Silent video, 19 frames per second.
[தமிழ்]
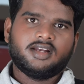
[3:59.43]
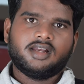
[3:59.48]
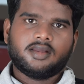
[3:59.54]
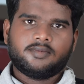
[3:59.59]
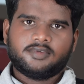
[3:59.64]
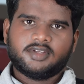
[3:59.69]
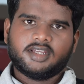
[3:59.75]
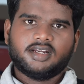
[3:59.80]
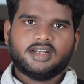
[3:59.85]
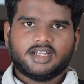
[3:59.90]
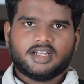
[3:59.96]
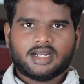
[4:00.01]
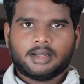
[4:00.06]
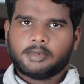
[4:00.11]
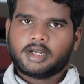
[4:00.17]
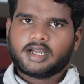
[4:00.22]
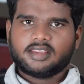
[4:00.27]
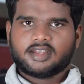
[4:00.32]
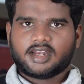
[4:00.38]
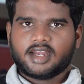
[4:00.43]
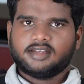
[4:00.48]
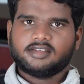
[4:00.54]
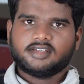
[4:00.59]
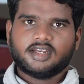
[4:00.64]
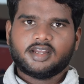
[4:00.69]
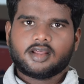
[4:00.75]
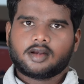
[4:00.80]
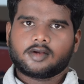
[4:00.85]
லெஃப்ட் சைடில் நமக்கு அது
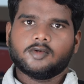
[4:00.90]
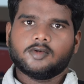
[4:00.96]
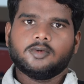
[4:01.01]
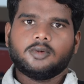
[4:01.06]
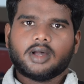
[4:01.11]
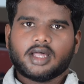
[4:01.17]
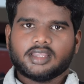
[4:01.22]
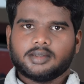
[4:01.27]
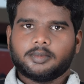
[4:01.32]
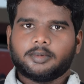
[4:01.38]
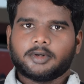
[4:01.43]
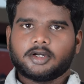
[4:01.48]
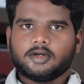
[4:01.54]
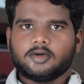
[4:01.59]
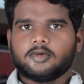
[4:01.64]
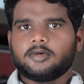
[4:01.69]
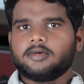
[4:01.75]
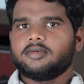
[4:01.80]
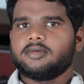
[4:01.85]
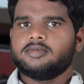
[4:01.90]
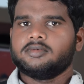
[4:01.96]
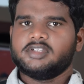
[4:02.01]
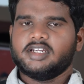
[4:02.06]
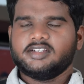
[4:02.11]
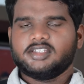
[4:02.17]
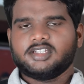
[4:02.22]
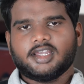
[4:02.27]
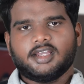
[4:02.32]
ரைட் சைடாக இருக்கும் அந்த பக்கம்
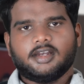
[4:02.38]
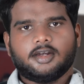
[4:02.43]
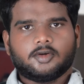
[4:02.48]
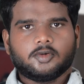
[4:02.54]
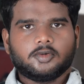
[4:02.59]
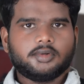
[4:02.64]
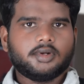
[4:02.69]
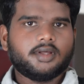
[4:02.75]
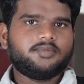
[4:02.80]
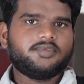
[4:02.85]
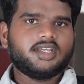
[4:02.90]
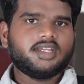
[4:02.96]
ஜென்ஸ் டாய்லெட்டும் லெஃப்ட்